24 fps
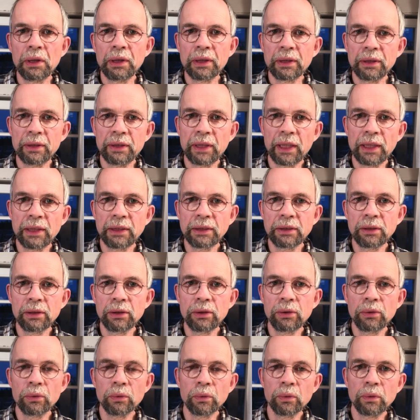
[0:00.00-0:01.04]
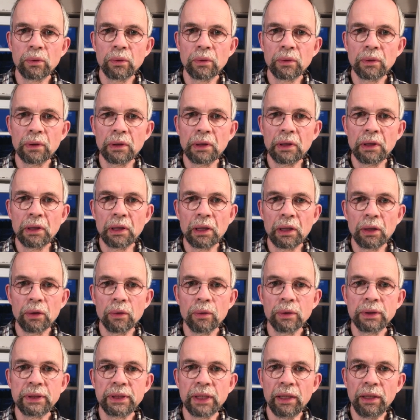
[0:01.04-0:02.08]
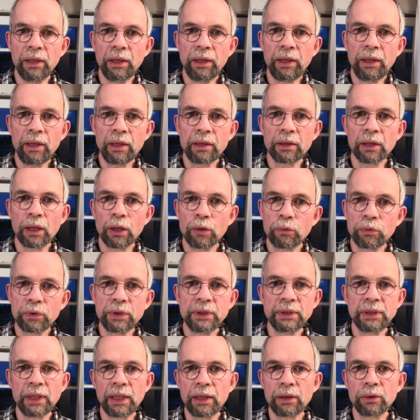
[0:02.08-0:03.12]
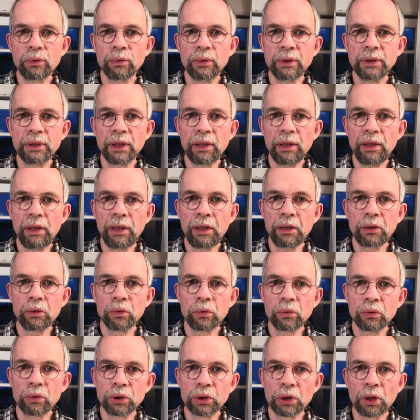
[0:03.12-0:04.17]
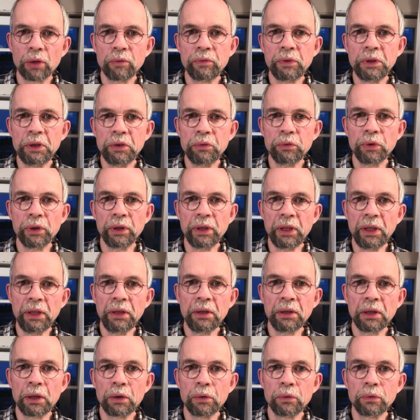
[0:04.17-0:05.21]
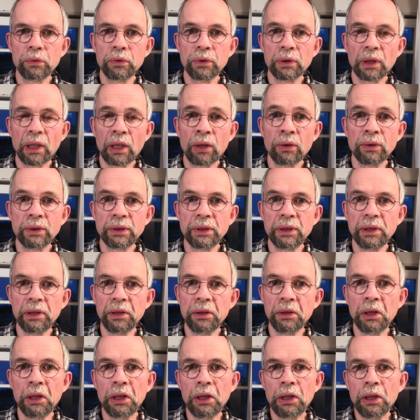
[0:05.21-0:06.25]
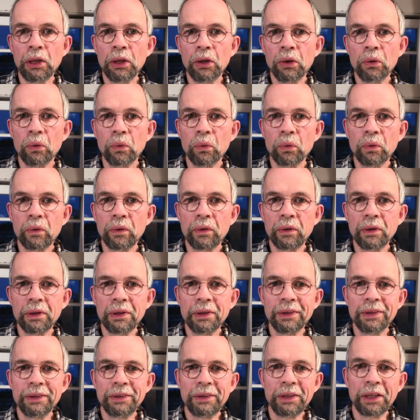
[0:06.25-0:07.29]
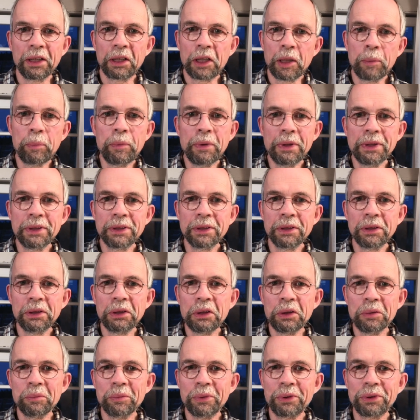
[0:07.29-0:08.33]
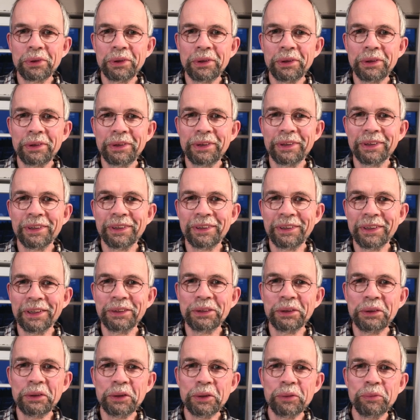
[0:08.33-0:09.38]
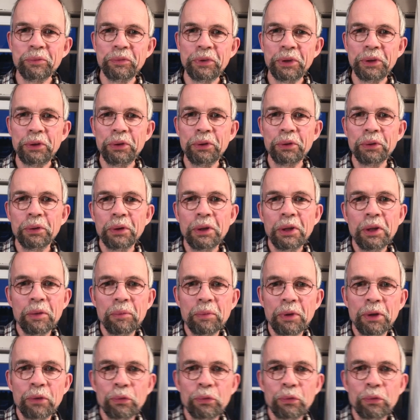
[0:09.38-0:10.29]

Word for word: getestet und auch zerlegt, aufgesägt und zerlegt und geschaut, wie die von innen aus, aussehen. Und die Ergebnisse möchte ich jetzt in diesem Video mal